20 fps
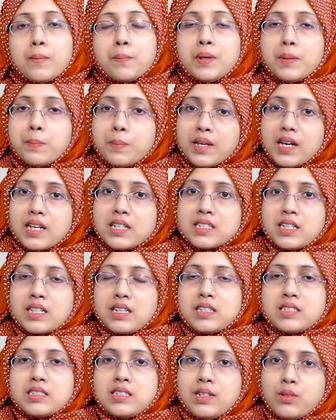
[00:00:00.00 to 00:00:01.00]
পিপিআইয়ের
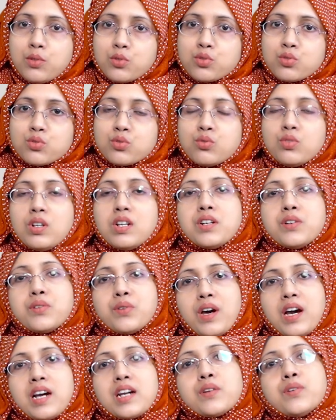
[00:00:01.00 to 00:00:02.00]
সাথে সেই ওষুধগুলো
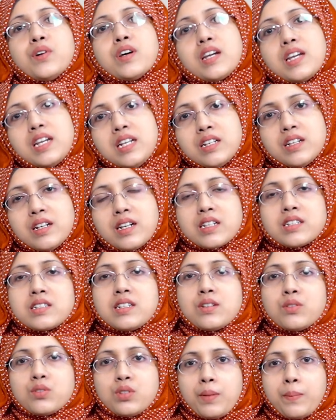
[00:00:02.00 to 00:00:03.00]
ড্রাগ ড্রাগ
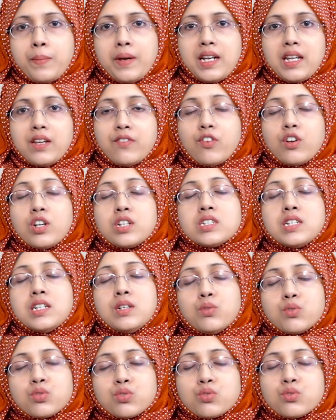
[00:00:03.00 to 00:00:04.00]
ইন্টারাকশন হতে পারে ফলে সেই
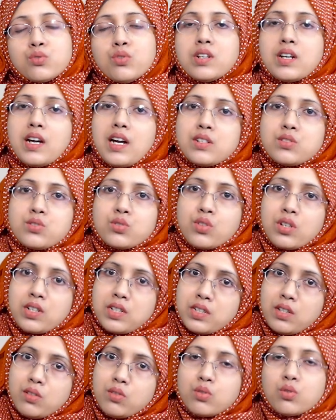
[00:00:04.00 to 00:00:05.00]
ওষুধগুলো
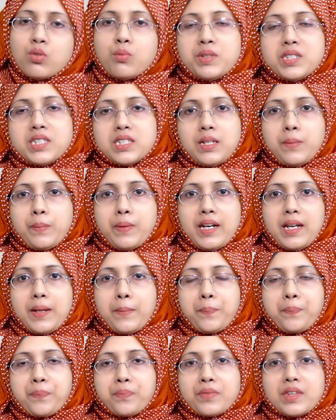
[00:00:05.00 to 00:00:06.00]
কার্যকারিতাও কমে যেতে পারে
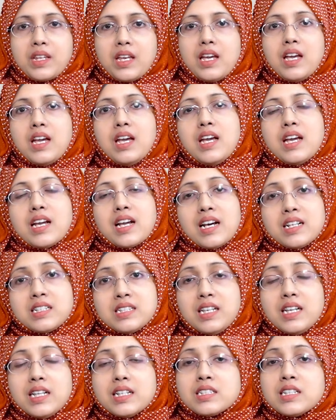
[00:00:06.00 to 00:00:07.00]

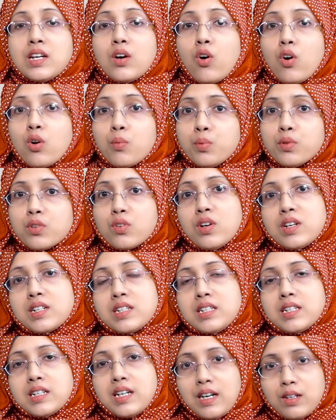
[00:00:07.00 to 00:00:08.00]
কাজেই যে অল্প
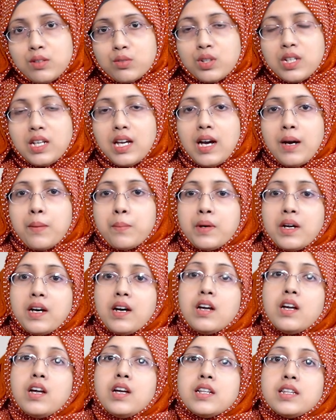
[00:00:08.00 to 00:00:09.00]
কয়েকটি কারণে আমরা
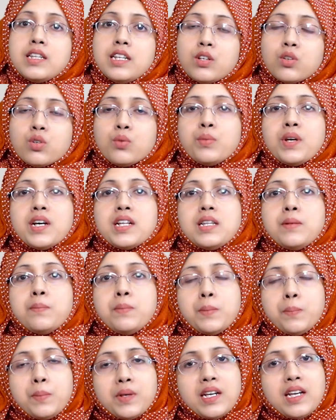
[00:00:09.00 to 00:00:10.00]
দীর্ঘমেয়াদী
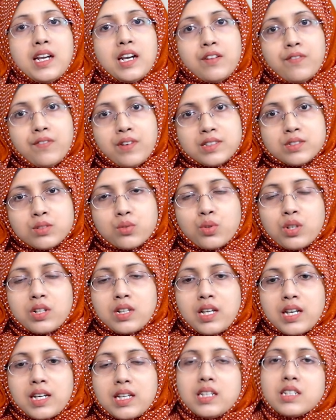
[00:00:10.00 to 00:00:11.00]
পিপিআই অ্যাডভাইস করে
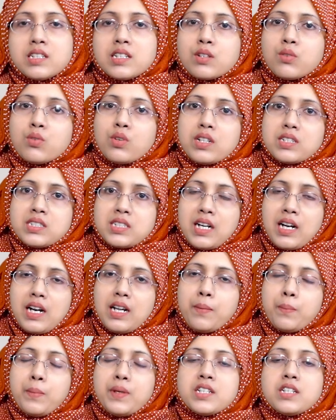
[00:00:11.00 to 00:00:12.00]
থাকি সেগুলো ছাড়া
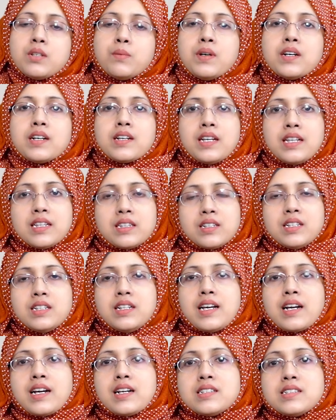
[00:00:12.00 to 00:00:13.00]
বেশিরভাগ ক্ষেত্রেই
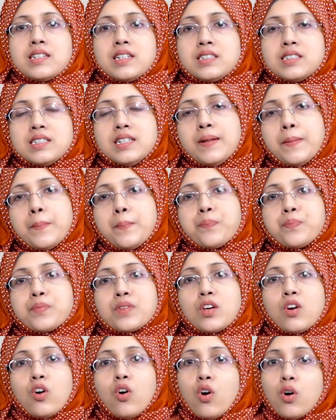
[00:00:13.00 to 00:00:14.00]
দেখা যায় যে
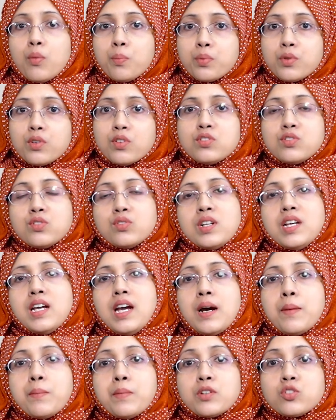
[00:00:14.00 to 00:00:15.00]
অপ্রয়োজনে
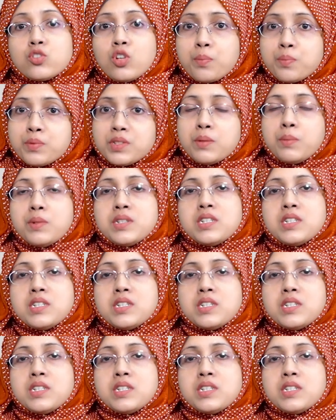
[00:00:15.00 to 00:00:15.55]
আমরা সবচেয়ে